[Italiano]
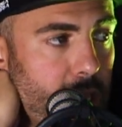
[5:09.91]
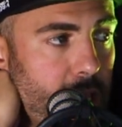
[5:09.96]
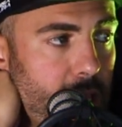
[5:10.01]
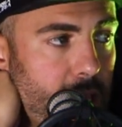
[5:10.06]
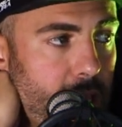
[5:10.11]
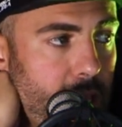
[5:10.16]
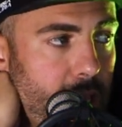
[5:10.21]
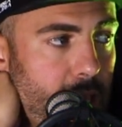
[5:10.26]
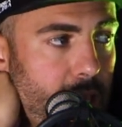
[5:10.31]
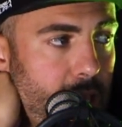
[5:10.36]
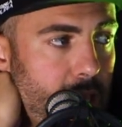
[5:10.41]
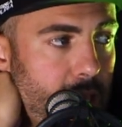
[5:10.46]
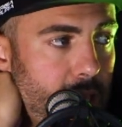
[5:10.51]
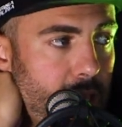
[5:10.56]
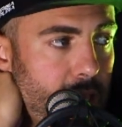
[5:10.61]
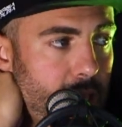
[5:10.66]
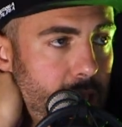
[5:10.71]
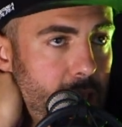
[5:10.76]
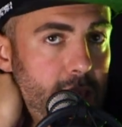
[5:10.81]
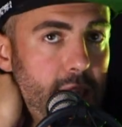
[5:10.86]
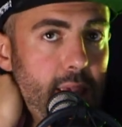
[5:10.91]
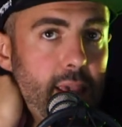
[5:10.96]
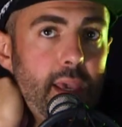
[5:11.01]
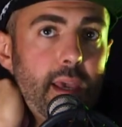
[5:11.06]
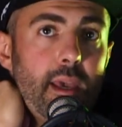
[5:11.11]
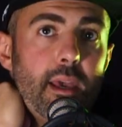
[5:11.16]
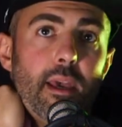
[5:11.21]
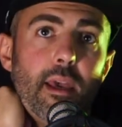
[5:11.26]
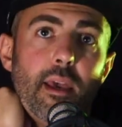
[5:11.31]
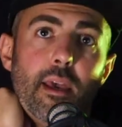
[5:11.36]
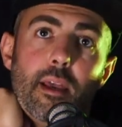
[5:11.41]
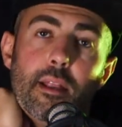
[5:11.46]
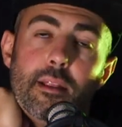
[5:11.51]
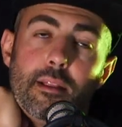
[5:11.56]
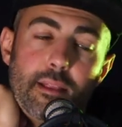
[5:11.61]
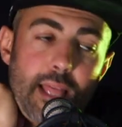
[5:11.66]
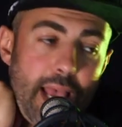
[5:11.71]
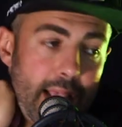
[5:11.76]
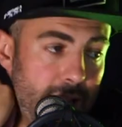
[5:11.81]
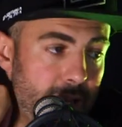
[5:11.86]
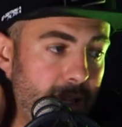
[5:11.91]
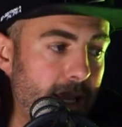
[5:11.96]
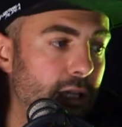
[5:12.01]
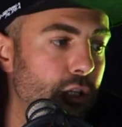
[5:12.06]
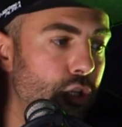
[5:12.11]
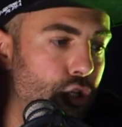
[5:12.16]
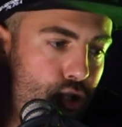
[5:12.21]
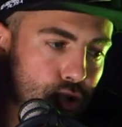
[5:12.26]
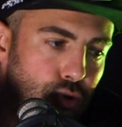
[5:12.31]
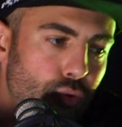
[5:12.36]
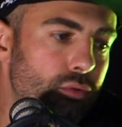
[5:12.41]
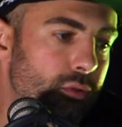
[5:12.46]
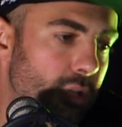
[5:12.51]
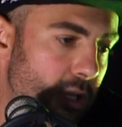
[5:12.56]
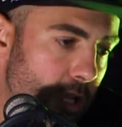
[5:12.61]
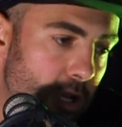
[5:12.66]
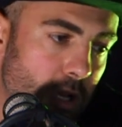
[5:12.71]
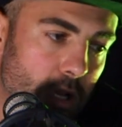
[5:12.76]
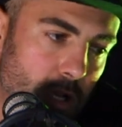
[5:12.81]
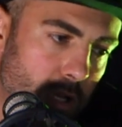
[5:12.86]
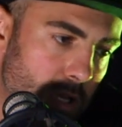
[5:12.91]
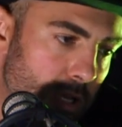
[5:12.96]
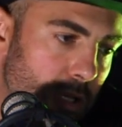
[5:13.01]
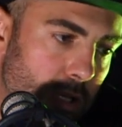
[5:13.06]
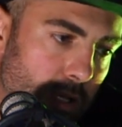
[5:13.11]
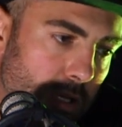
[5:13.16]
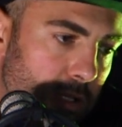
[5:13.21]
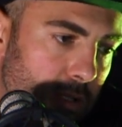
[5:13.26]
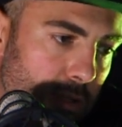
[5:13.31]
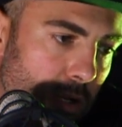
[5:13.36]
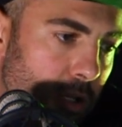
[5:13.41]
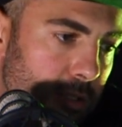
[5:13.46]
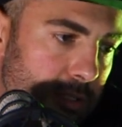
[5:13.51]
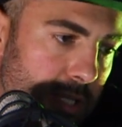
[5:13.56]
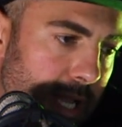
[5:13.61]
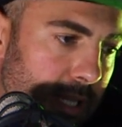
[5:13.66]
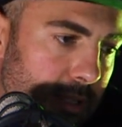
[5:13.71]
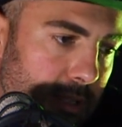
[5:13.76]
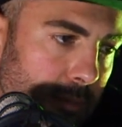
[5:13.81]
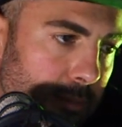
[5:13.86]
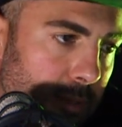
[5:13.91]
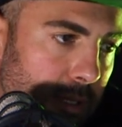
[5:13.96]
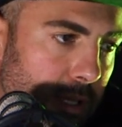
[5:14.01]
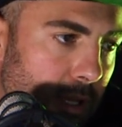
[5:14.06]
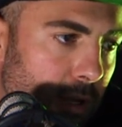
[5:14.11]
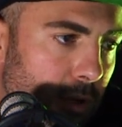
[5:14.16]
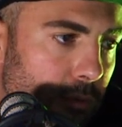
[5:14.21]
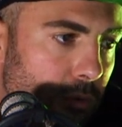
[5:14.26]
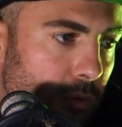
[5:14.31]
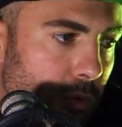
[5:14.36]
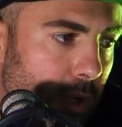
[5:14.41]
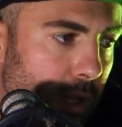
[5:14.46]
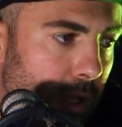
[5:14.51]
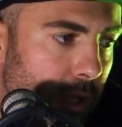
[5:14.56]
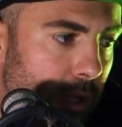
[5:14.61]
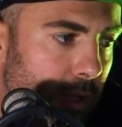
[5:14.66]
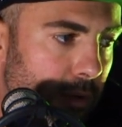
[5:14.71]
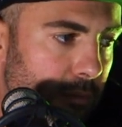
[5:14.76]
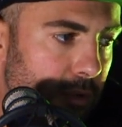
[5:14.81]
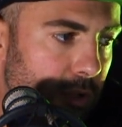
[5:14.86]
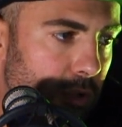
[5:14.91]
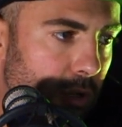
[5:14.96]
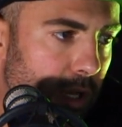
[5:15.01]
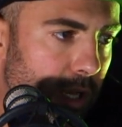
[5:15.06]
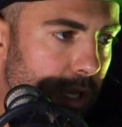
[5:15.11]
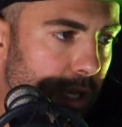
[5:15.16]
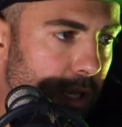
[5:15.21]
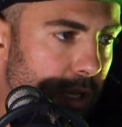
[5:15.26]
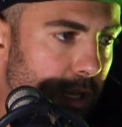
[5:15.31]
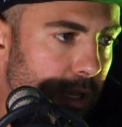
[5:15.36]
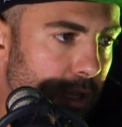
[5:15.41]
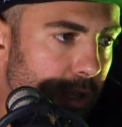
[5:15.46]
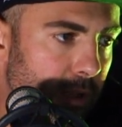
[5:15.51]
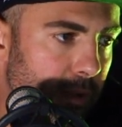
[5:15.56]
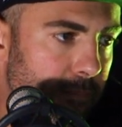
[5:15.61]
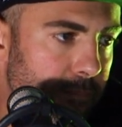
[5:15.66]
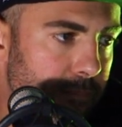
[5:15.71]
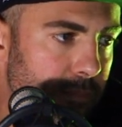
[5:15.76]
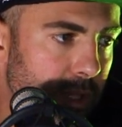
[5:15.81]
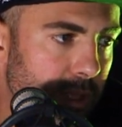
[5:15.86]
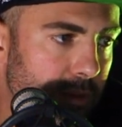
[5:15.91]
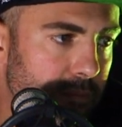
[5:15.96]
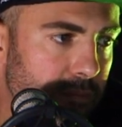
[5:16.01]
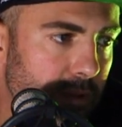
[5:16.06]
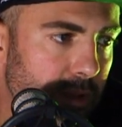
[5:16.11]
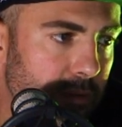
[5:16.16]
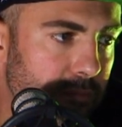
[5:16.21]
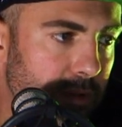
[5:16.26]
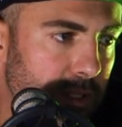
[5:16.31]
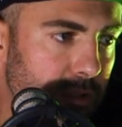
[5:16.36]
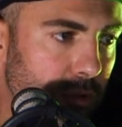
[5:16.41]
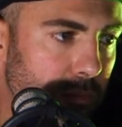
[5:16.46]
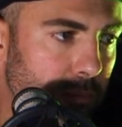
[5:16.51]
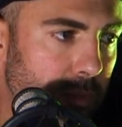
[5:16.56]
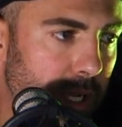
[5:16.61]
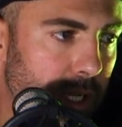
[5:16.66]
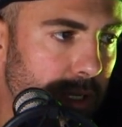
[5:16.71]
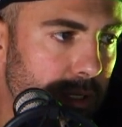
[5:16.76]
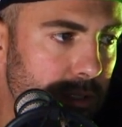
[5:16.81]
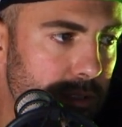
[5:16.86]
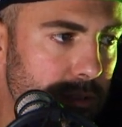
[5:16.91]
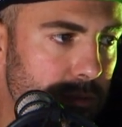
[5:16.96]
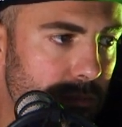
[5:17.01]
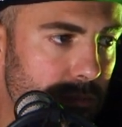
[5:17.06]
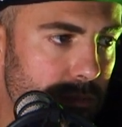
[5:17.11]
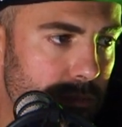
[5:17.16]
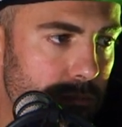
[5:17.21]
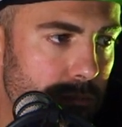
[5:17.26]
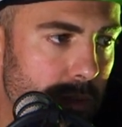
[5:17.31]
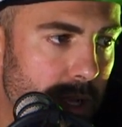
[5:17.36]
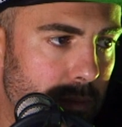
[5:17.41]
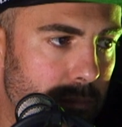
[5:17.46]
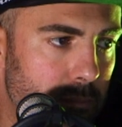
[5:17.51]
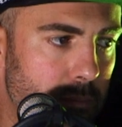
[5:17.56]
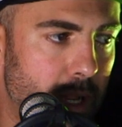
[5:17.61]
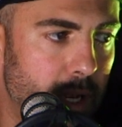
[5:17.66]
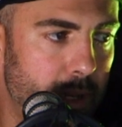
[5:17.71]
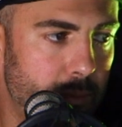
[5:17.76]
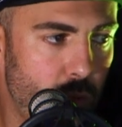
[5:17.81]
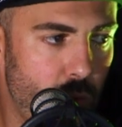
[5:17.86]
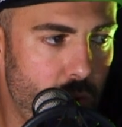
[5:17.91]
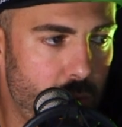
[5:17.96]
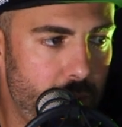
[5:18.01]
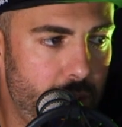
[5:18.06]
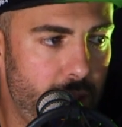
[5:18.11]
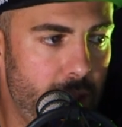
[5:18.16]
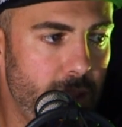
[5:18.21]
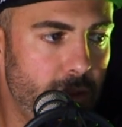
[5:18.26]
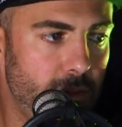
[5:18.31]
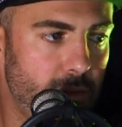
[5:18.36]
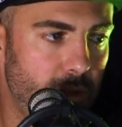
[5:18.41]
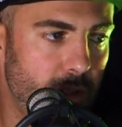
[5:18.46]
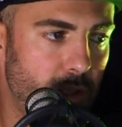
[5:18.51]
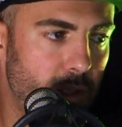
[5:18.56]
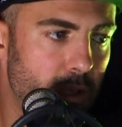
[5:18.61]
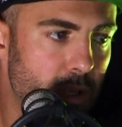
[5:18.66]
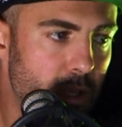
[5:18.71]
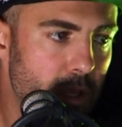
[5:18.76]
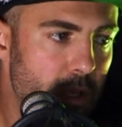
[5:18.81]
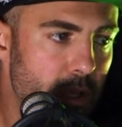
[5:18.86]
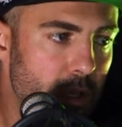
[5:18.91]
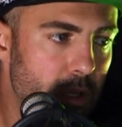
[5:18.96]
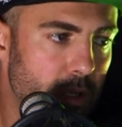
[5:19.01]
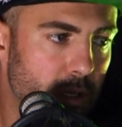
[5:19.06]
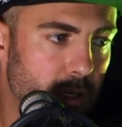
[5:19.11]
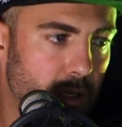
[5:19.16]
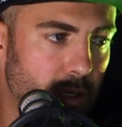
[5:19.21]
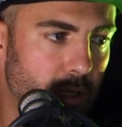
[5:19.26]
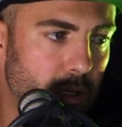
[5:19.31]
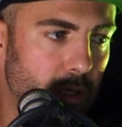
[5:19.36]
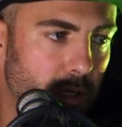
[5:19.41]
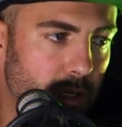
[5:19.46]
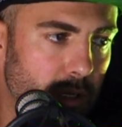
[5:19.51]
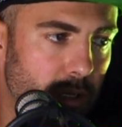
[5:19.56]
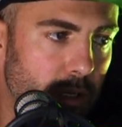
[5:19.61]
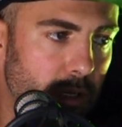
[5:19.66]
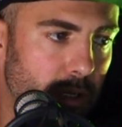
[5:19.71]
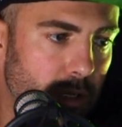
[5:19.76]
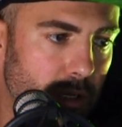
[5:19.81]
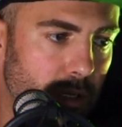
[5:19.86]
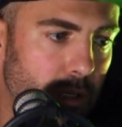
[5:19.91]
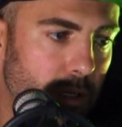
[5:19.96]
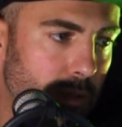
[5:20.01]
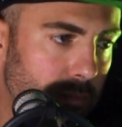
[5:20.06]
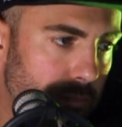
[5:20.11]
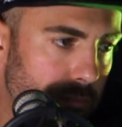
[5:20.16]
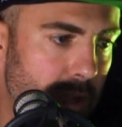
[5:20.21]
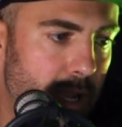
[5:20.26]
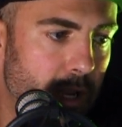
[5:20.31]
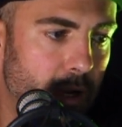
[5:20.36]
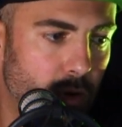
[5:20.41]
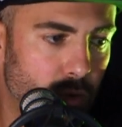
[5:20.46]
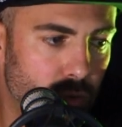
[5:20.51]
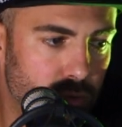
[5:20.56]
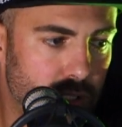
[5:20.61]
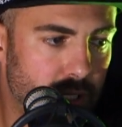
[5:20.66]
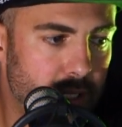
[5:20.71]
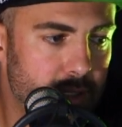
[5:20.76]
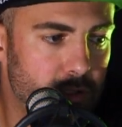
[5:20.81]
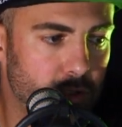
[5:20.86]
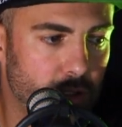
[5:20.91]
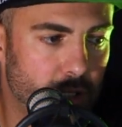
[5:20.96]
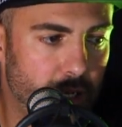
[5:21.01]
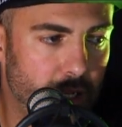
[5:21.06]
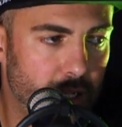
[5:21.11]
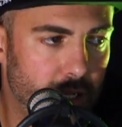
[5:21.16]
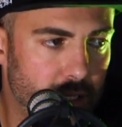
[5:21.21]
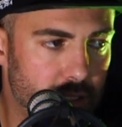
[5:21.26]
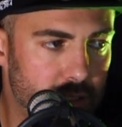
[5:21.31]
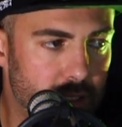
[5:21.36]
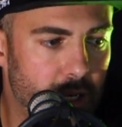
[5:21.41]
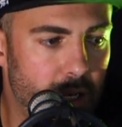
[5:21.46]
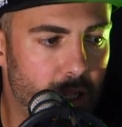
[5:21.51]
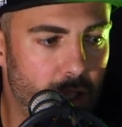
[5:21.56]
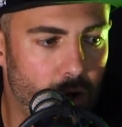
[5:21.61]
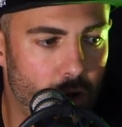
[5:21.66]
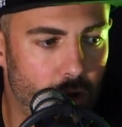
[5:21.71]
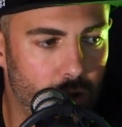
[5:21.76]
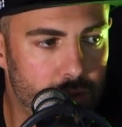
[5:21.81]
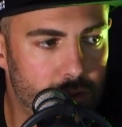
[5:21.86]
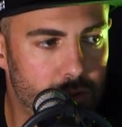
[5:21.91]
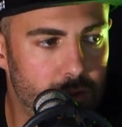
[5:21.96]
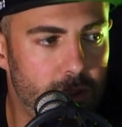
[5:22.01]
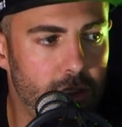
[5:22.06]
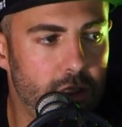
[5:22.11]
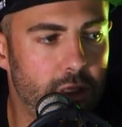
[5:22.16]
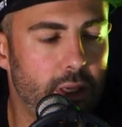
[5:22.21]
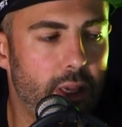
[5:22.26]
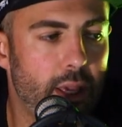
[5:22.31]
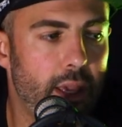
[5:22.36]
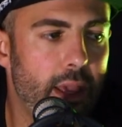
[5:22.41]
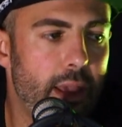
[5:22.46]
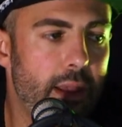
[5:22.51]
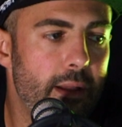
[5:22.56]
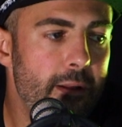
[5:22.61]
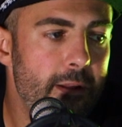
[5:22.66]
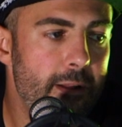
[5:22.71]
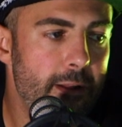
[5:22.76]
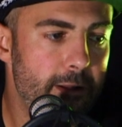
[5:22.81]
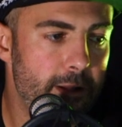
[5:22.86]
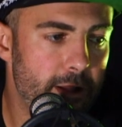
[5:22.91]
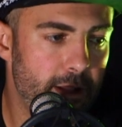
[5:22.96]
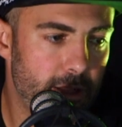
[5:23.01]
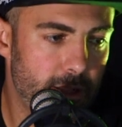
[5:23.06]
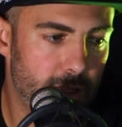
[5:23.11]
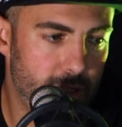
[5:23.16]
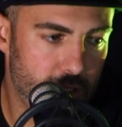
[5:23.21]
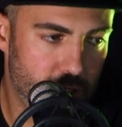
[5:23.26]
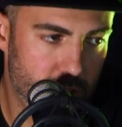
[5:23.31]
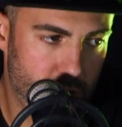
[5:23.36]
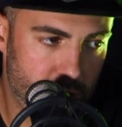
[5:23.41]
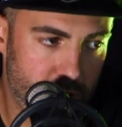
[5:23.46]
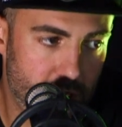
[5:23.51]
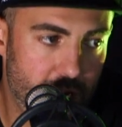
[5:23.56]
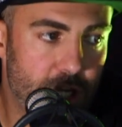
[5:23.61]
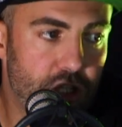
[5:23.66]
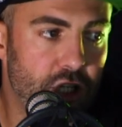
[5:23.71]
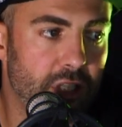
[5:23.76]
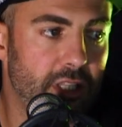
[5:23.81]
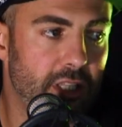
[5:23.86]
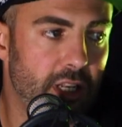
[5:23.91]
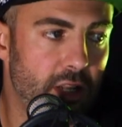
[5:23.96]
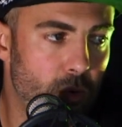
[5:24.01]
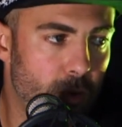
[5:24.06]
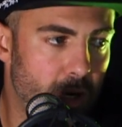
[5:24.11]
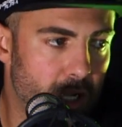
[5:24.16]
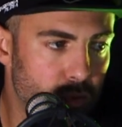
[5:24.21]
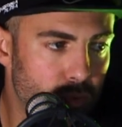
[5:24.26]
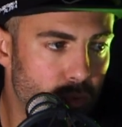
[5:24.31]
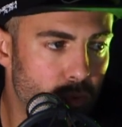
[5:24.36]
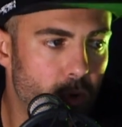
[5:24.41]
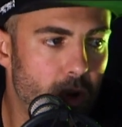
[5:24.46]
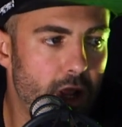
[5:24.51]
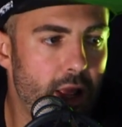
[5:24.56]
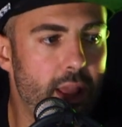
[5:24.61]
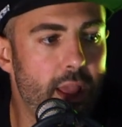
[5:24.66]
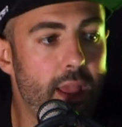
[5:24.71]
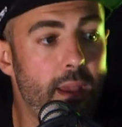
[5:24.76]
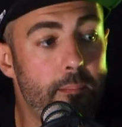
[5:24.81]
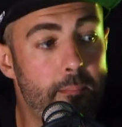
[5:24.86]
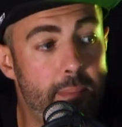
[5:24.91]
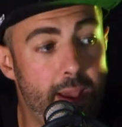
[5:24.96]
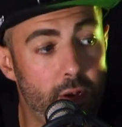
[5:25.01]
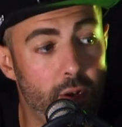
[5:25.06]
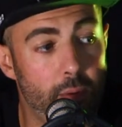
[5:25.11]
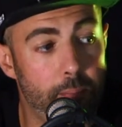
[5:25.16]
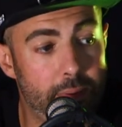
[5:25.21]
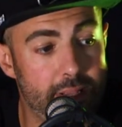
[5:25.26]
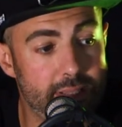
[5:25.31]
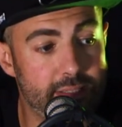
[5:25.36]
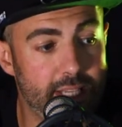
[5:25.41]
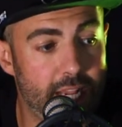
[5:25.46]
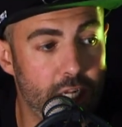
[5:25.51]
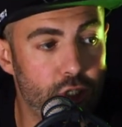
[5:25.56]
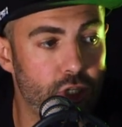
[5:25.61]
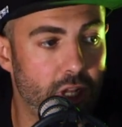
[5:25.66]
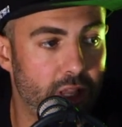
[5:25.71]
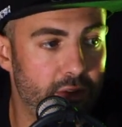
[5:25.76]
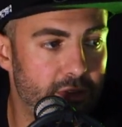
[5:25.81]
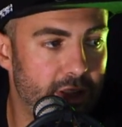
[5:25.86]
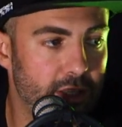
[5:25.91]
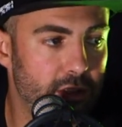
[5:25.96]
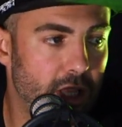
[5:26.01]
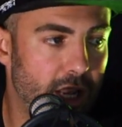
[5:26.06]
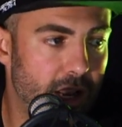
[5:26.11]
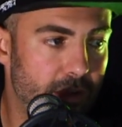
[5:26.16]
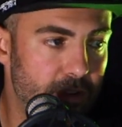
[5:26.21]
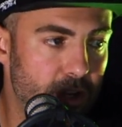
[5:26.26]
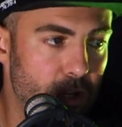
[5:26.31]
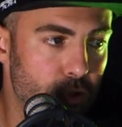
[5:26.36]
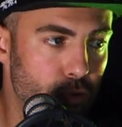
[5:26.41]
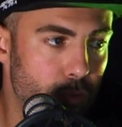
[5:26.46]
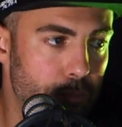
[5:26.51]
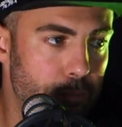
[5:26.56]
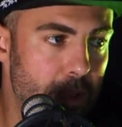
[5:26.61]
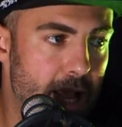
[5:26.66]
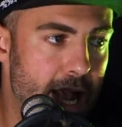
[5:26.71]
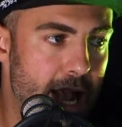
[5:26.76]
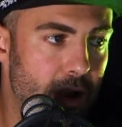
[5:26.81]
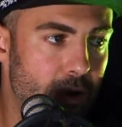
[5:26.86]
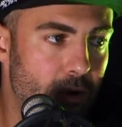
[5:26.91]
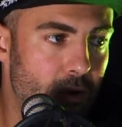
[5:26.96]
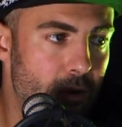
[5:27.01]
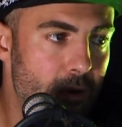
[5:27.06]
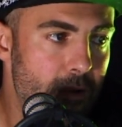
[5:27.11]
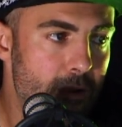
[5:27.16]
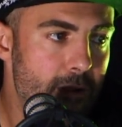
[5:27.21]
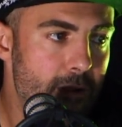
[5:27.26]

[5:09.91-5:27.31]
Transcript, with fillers: E tecnica di shooting 7 eh, oh, perché comunque il video è, è, è fatto bene, Be- belli movimenti, eh, bello l'utilizzo della, delle ottiche, eh, la scelta delle inquadrature e bello il passaggio che hai fatto alla fine sul piano